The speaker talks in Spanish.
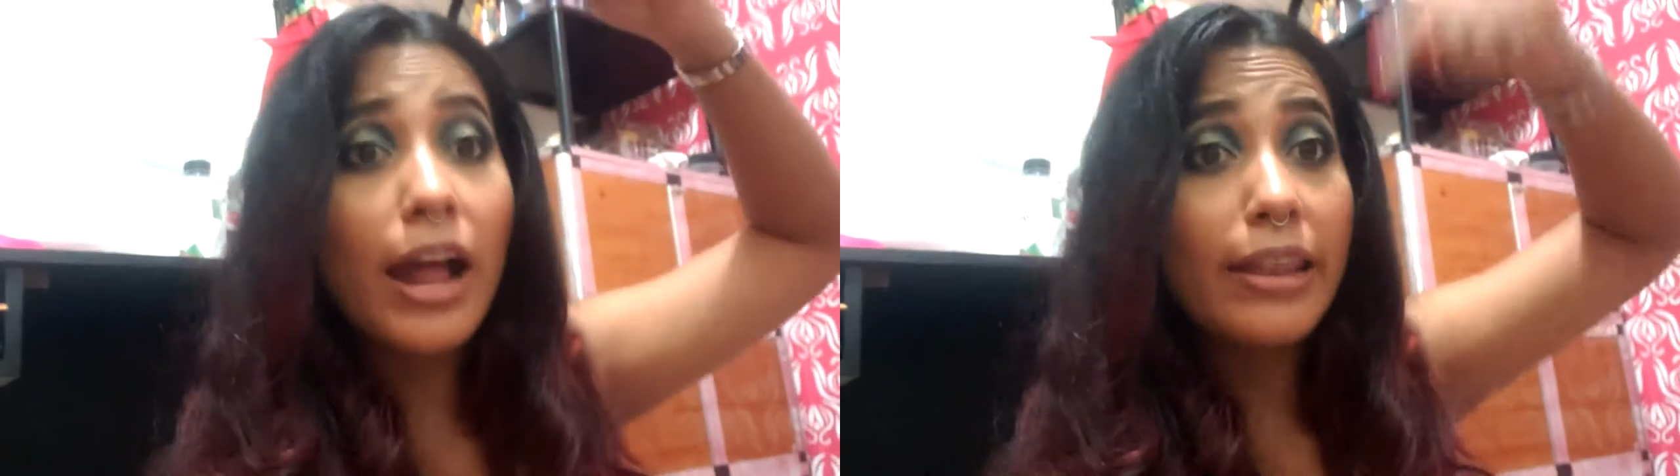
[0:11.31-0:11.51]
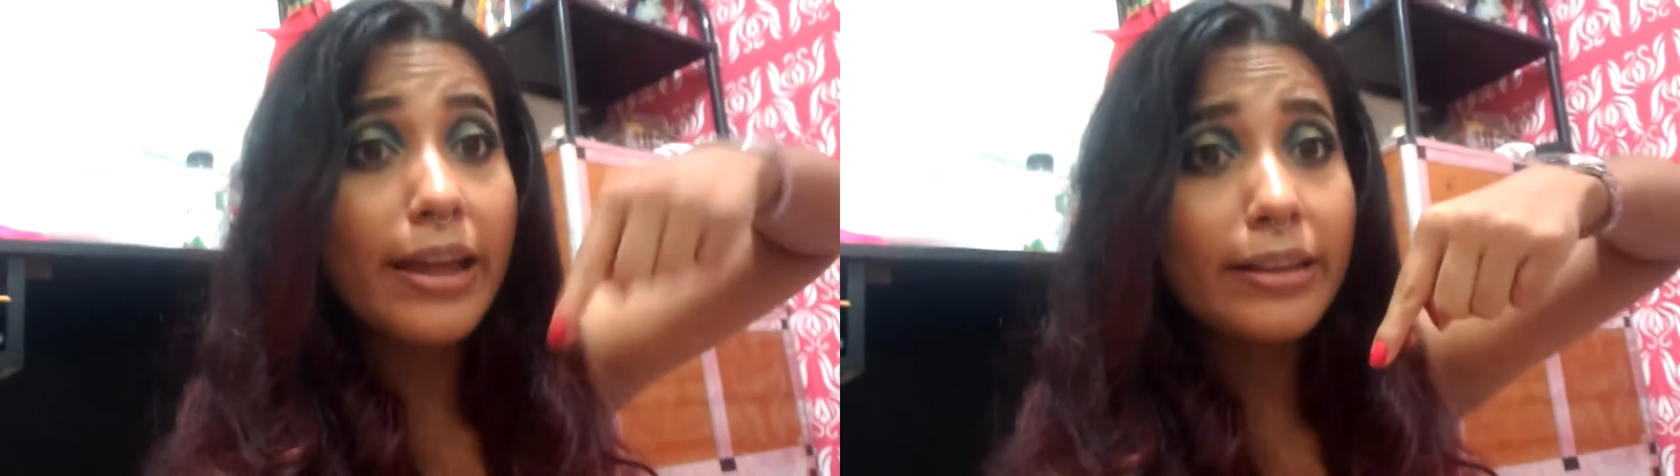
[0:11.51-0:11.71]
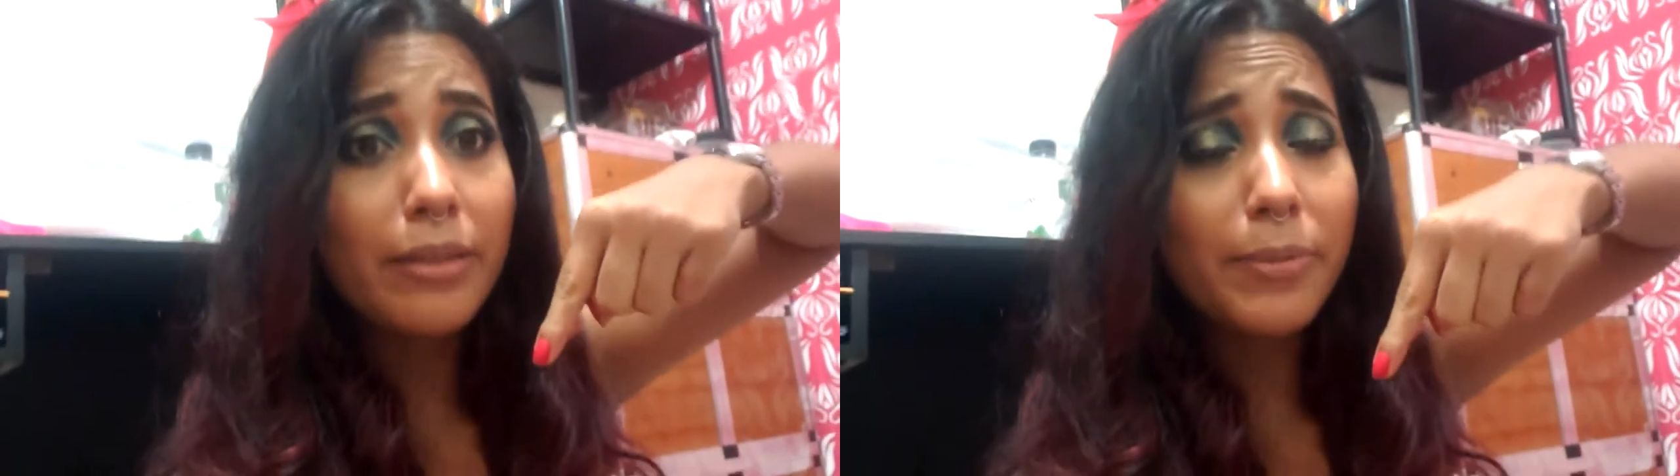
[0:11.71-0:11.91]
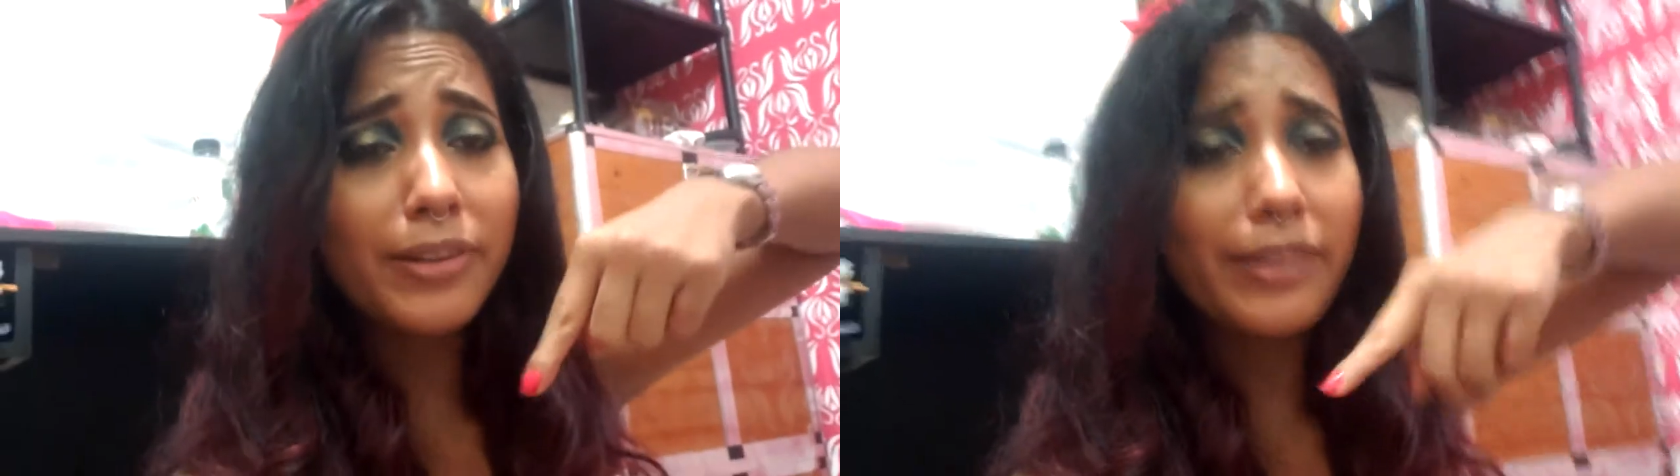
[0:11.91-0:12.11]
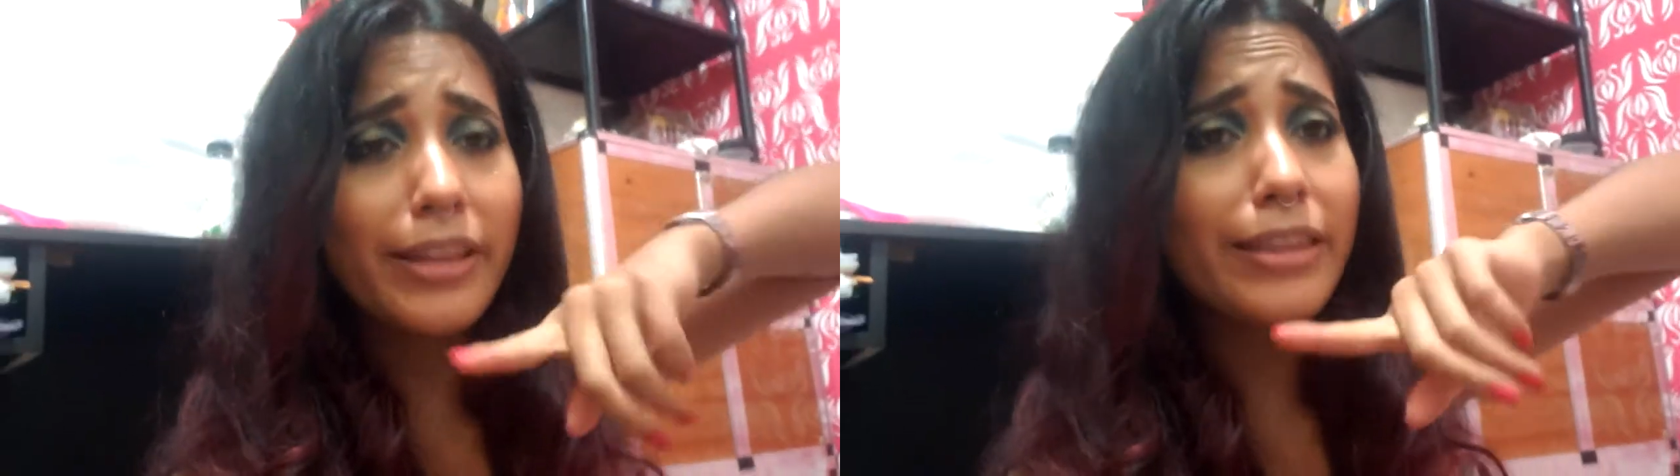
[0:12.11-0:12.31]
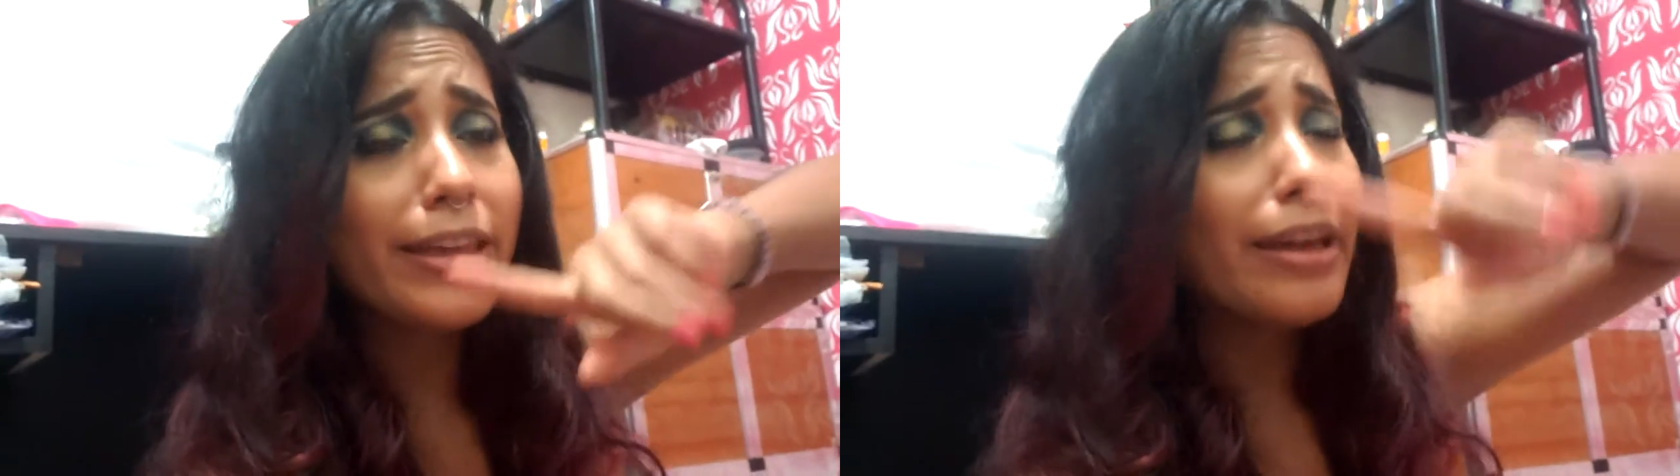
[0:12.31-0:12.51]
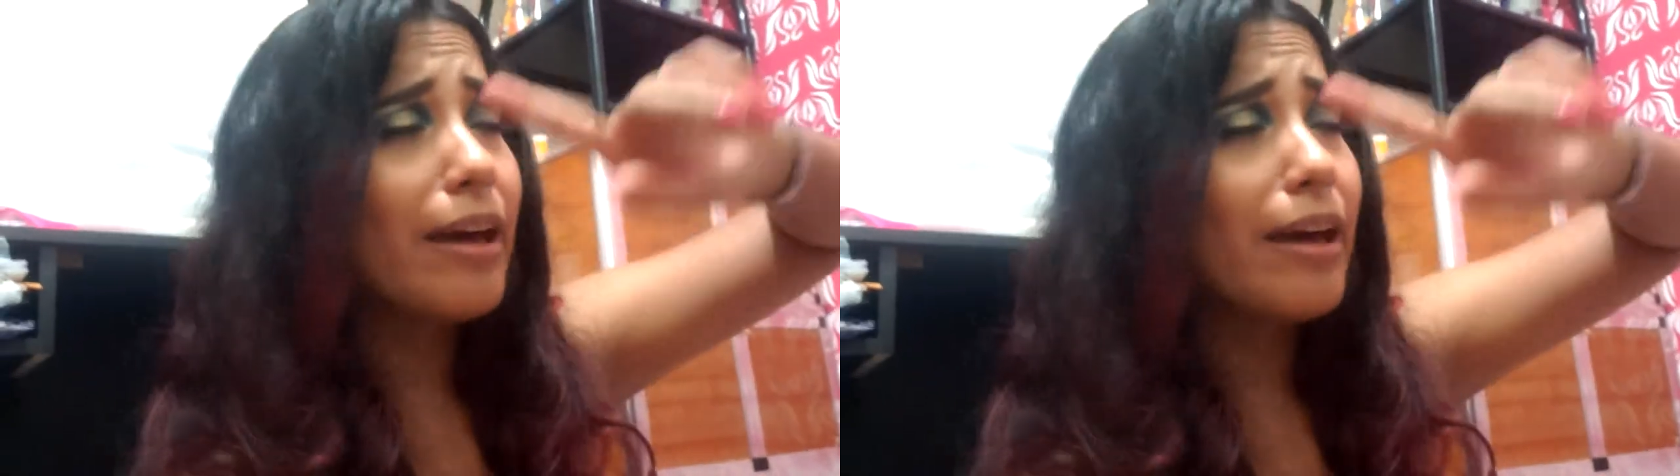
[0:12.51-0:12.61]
al Nat de presente